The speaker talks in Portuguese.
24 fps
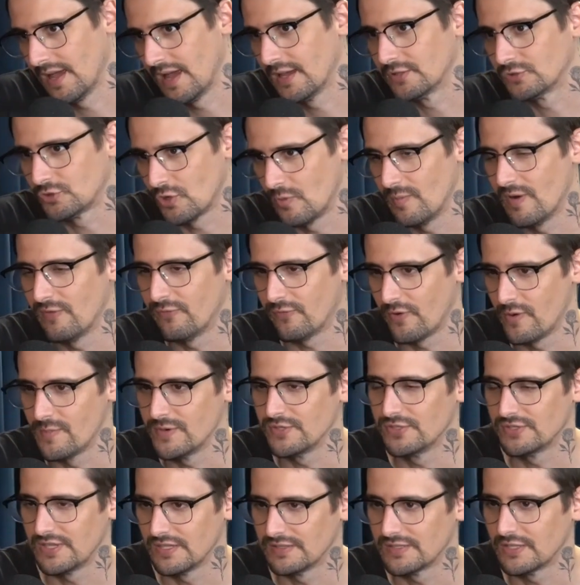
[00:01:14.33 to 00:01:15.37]
É só uma
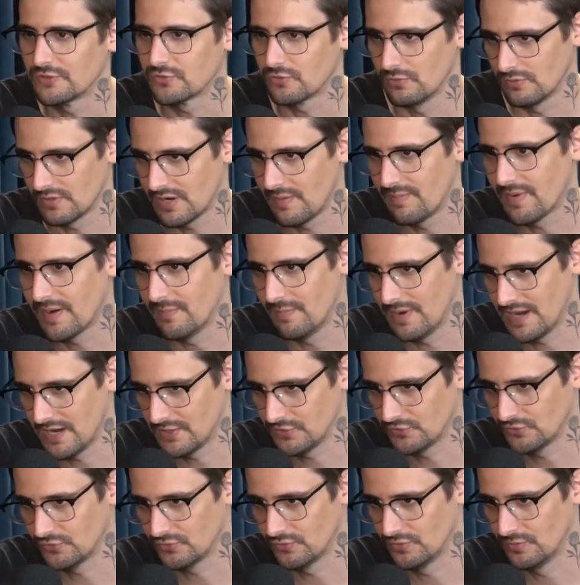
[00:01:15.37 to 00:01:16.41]
forma de tentar te colocar para
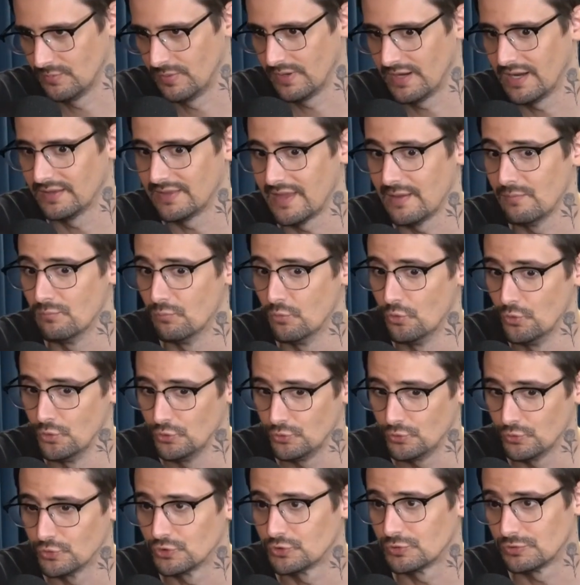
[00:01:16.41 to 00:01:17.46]
baixo, porque tem
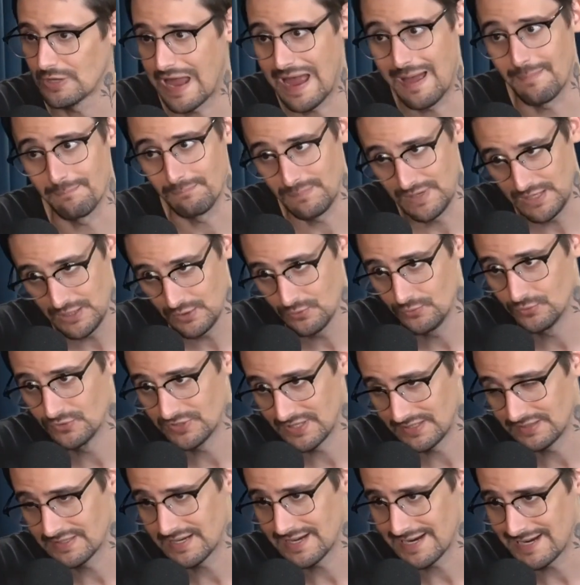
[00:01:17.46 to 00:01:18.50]
muitos
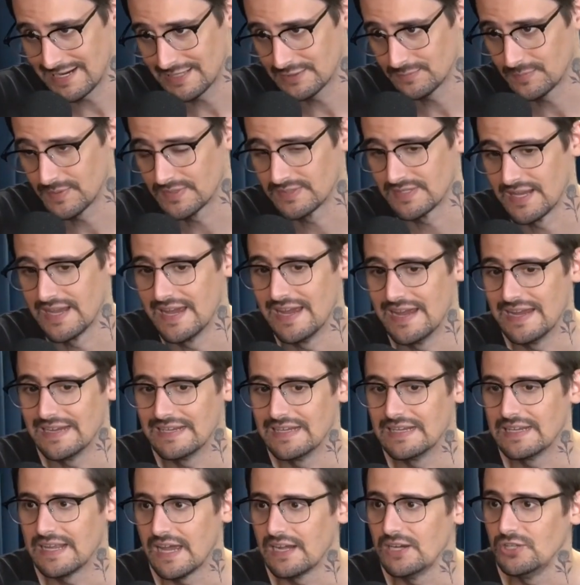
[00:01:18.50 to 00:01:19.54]
amigos entre aspas
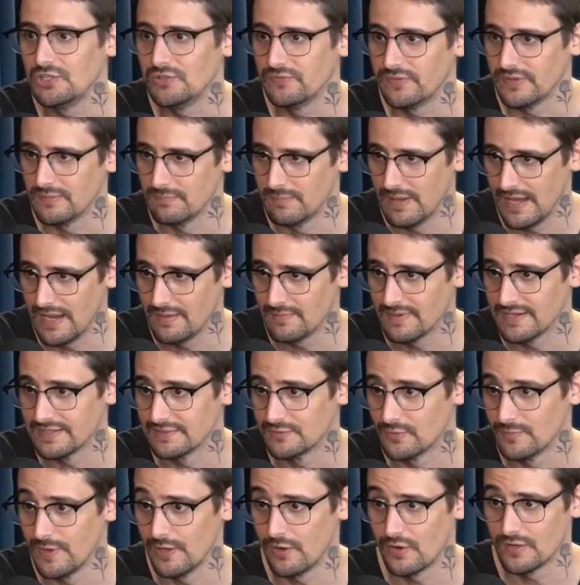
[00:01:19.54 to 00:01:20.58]
que querem te ver bem,
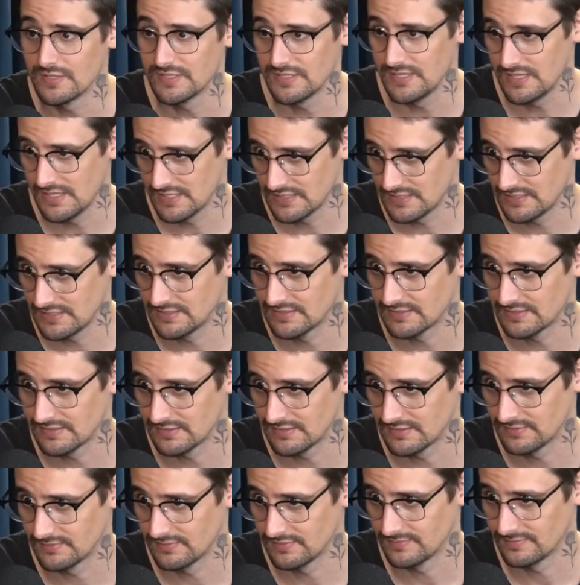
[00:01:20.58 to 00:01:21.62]
mas não melhores que
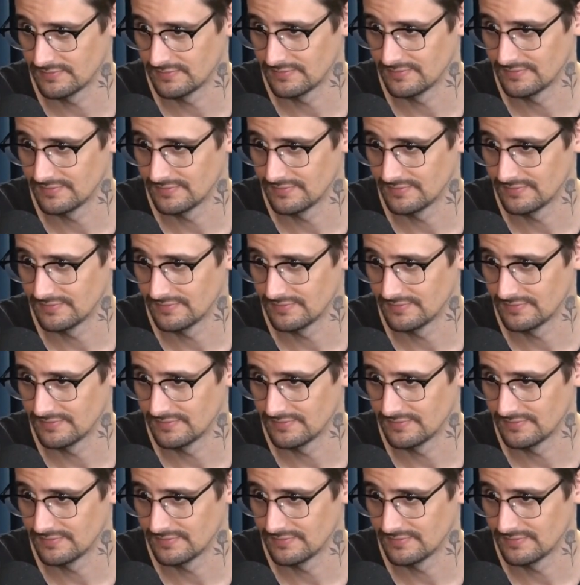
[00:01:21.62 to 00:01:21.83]
eles.